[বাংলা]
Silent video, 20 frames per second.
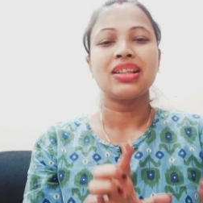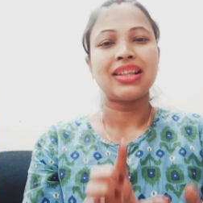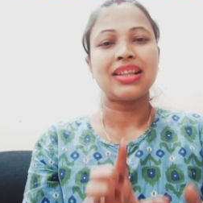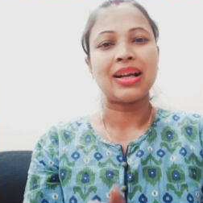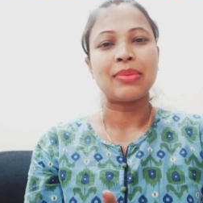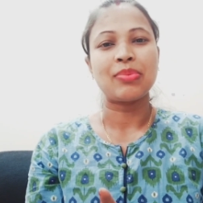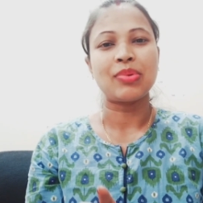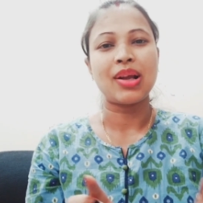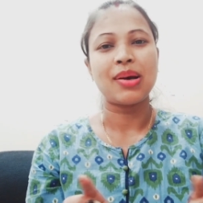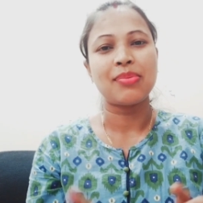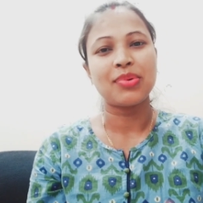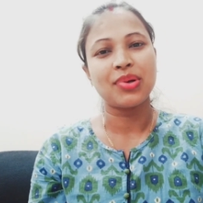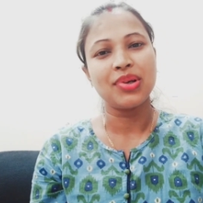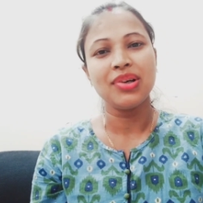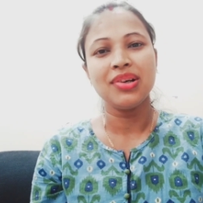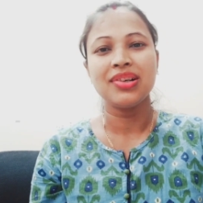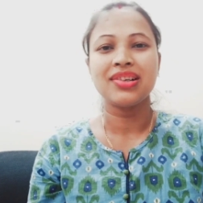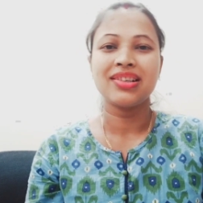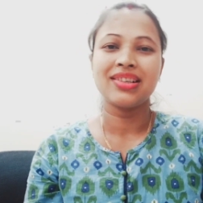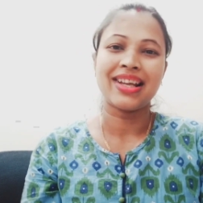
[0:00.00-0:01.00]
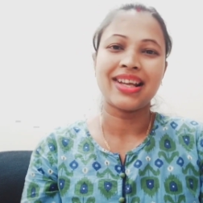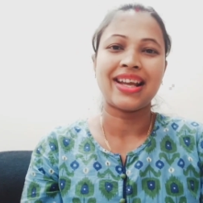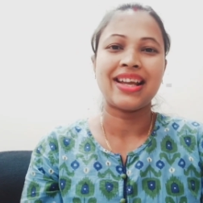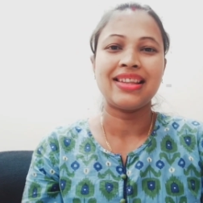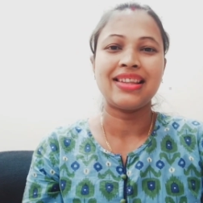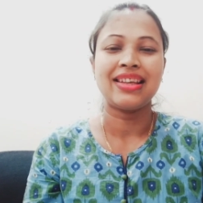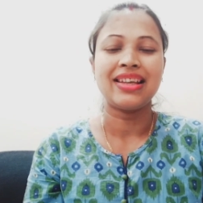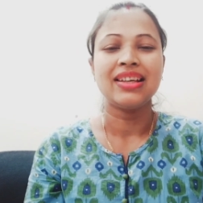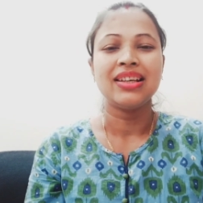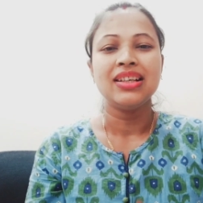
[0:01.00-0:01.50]
তারপরে আবারও
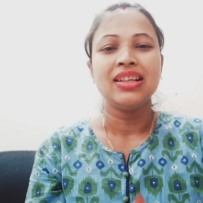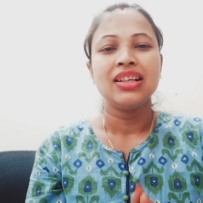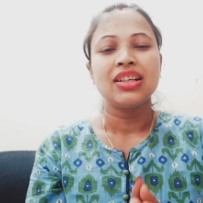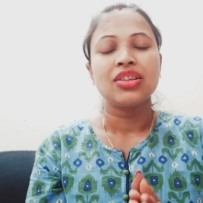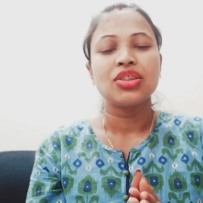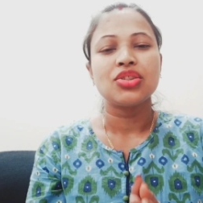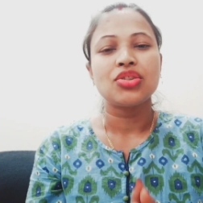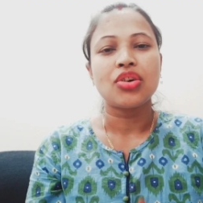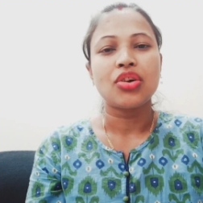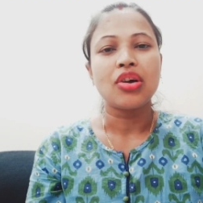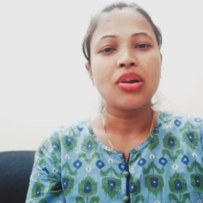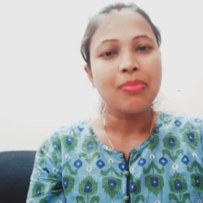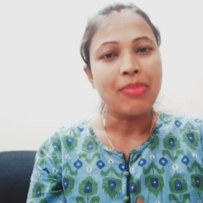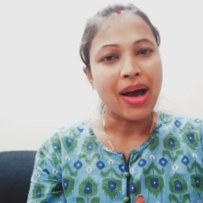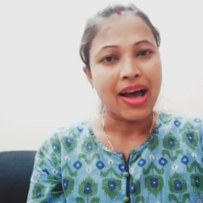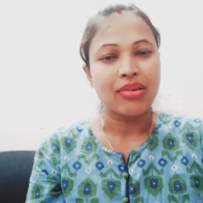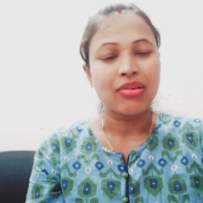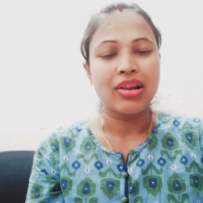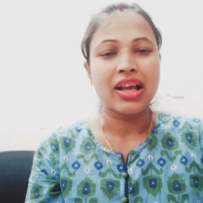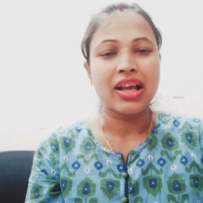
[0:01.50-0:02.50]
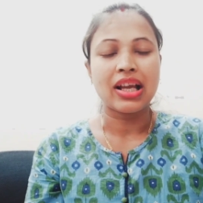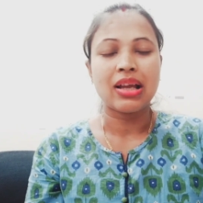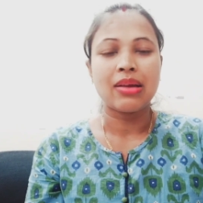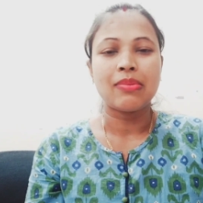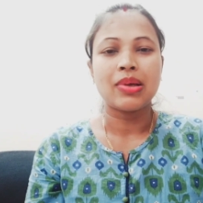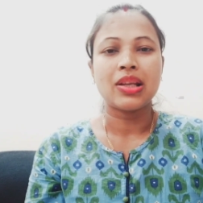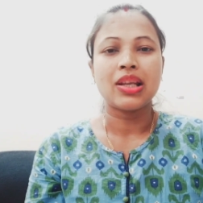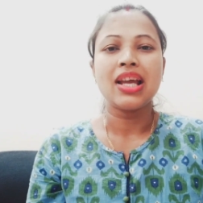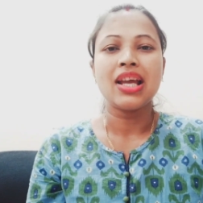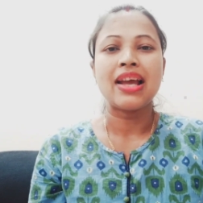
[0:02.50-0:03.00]
রেখে দিই তো যখন ভালো লাগে
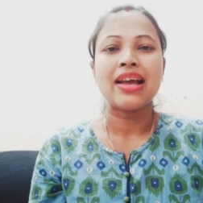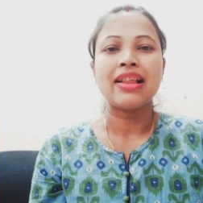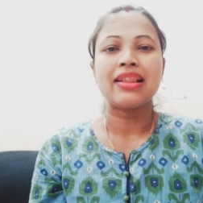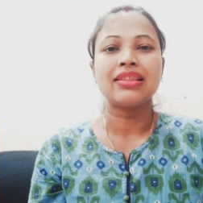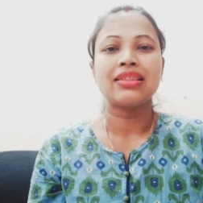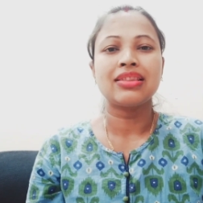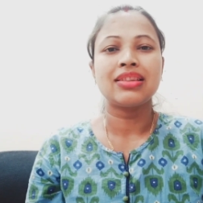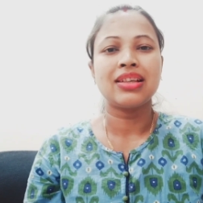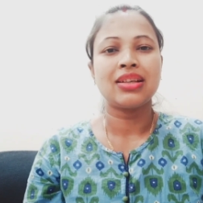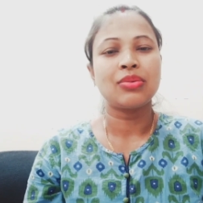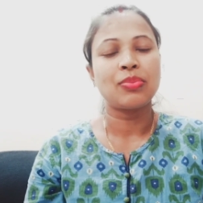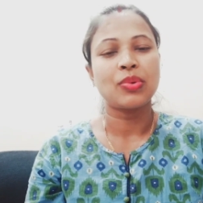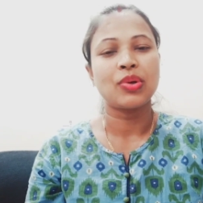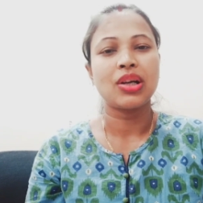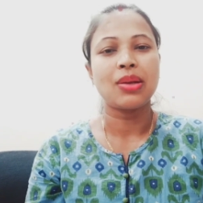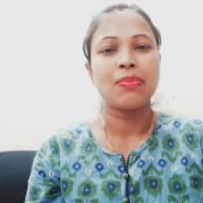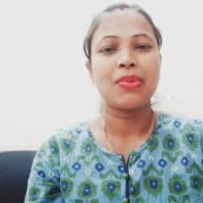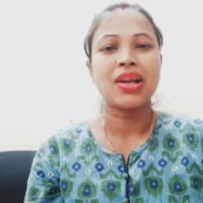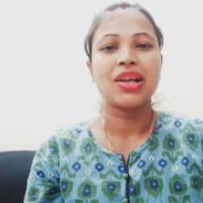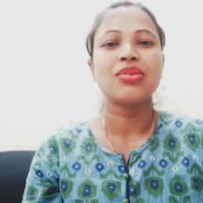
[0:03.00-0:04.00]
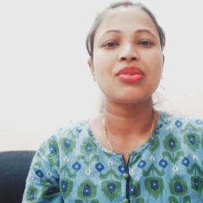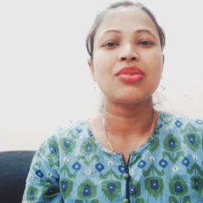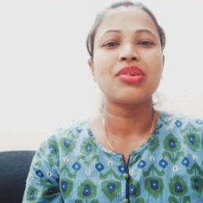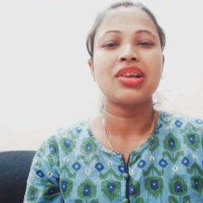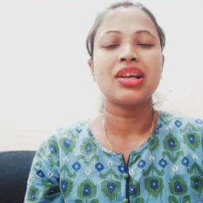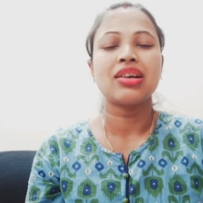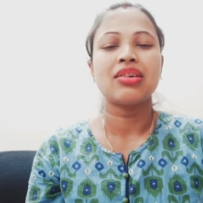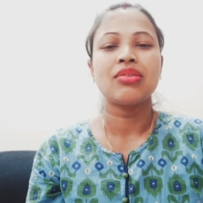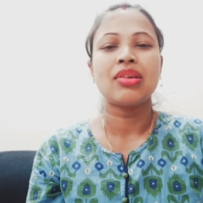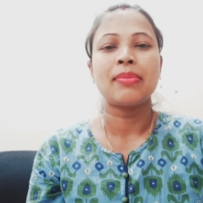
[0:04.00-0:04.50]
মানে হেলথের উপর ডিপেন্ড
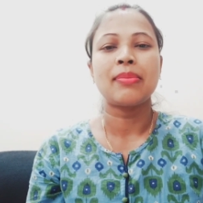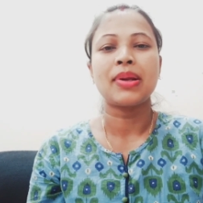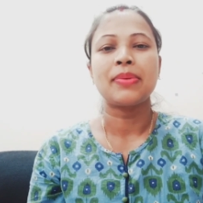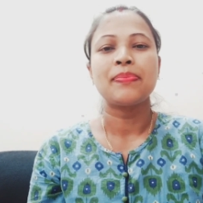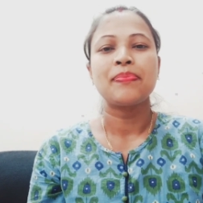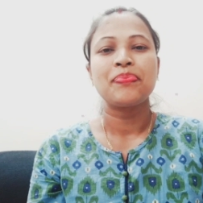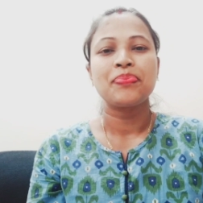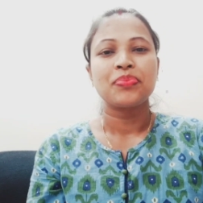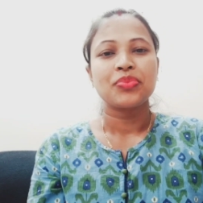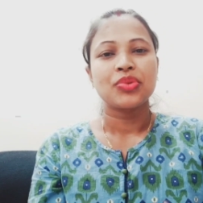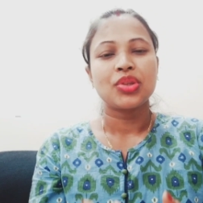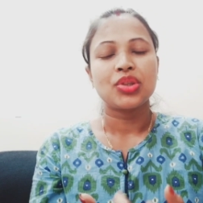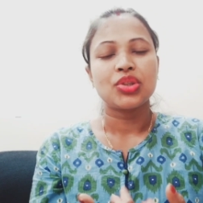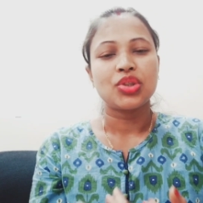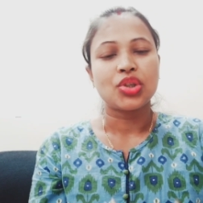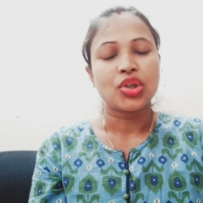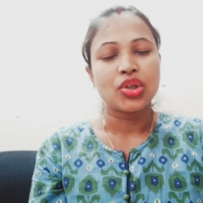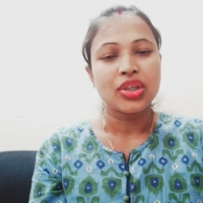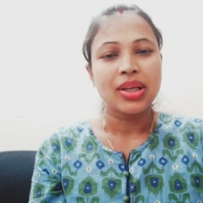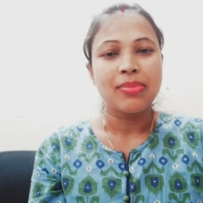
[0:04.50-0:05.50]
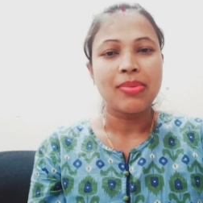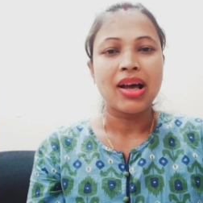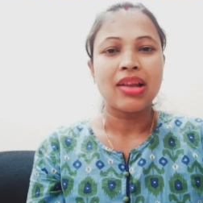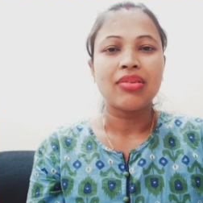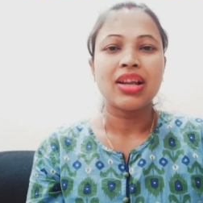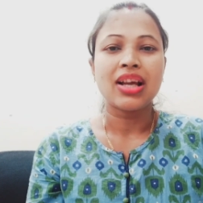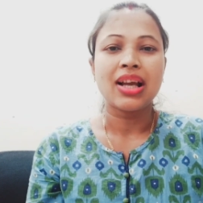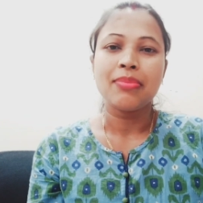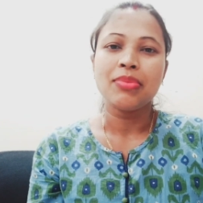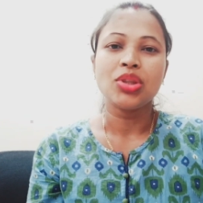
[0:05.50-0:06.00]
করে এখন আমার তো যখনই
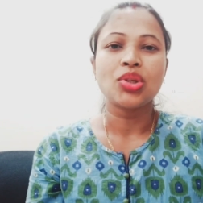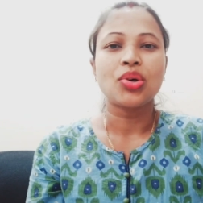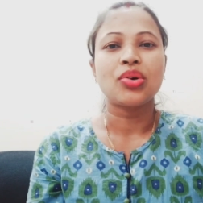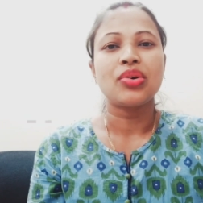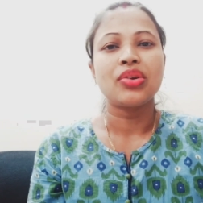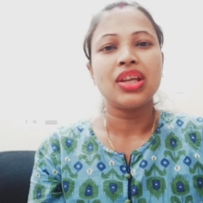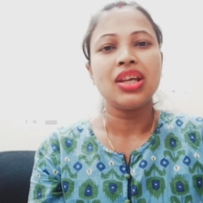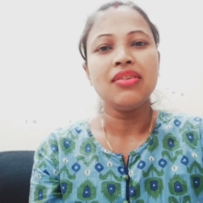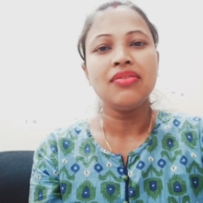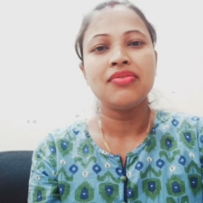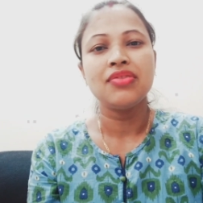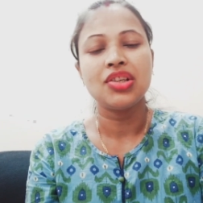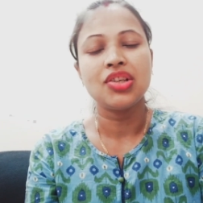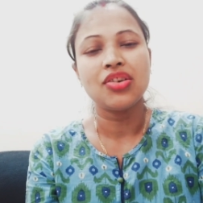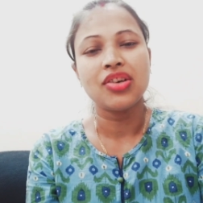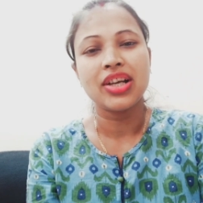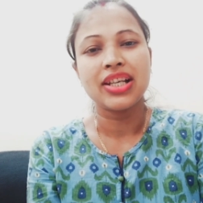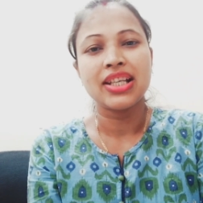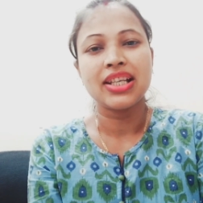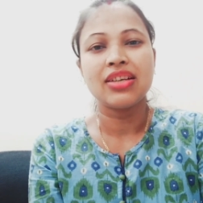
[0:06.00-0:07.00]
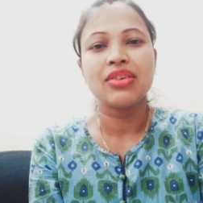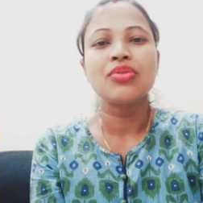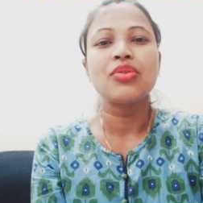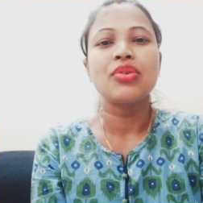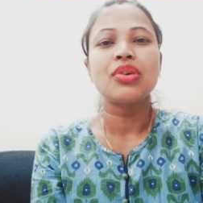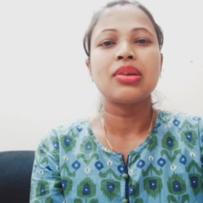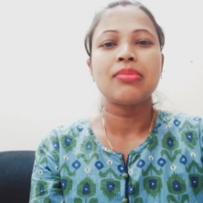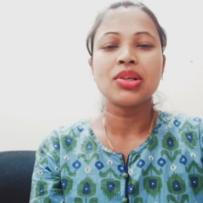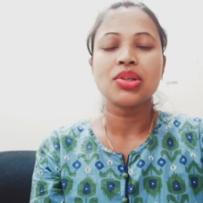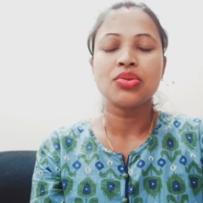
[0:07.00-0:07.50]
ভালো লাগে আমি তখনই ভিডিও এডিটিং
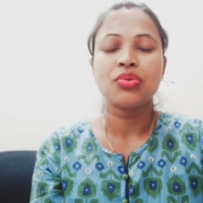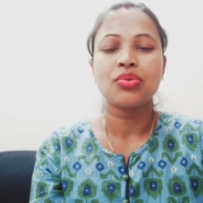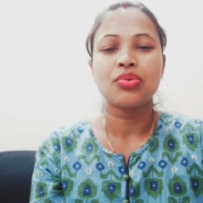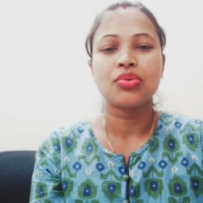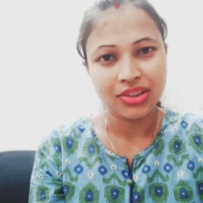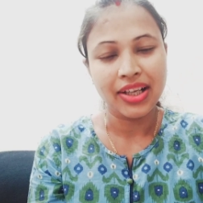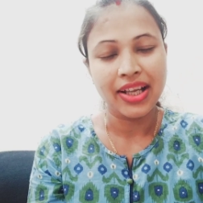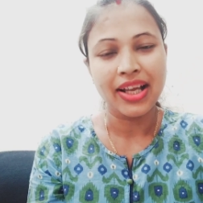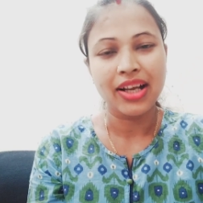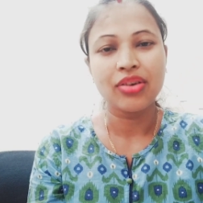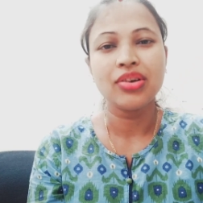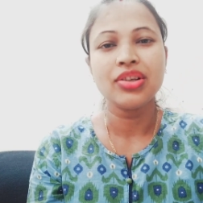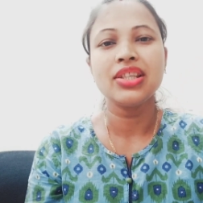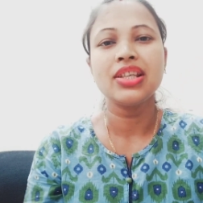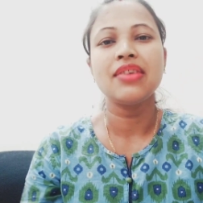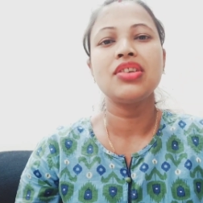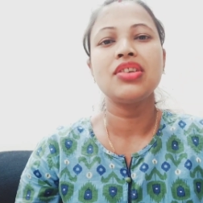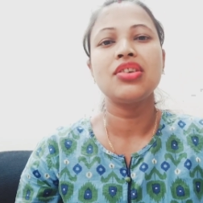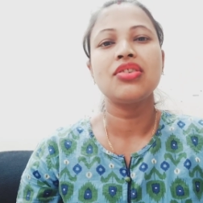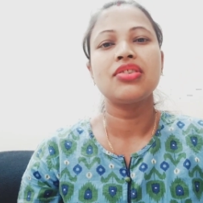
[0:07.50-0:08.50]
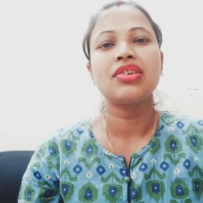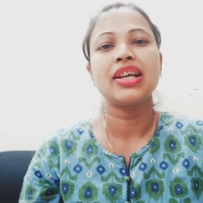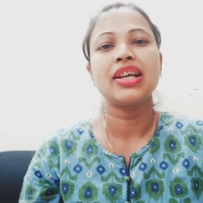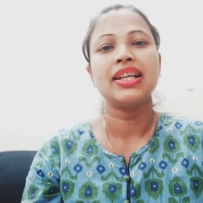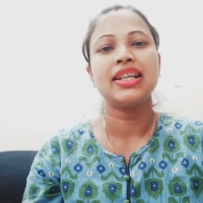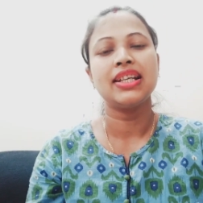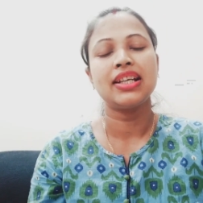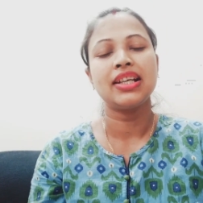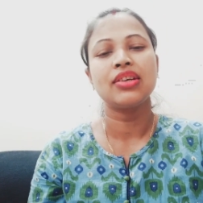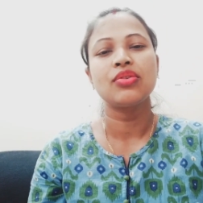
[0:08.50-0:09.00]
করি বা শ্যুট এখন যে ভিডিওটা
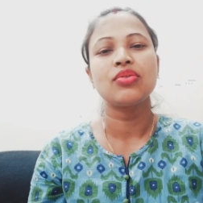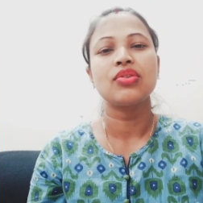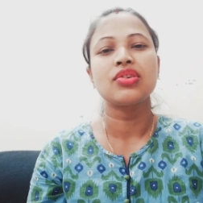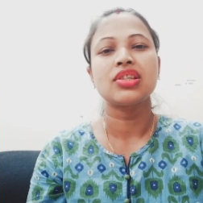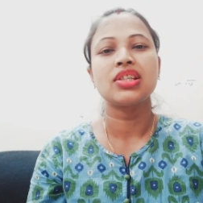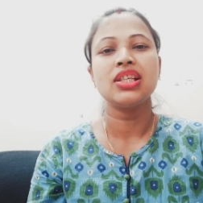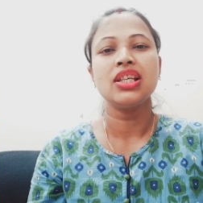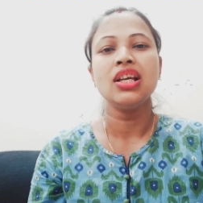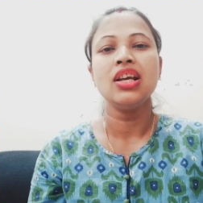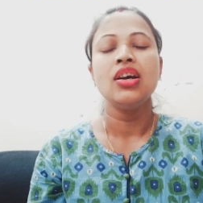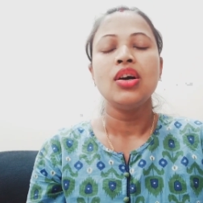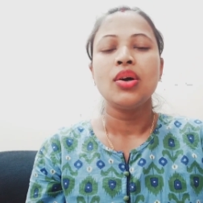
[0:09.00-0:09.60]
এডিটিং করছি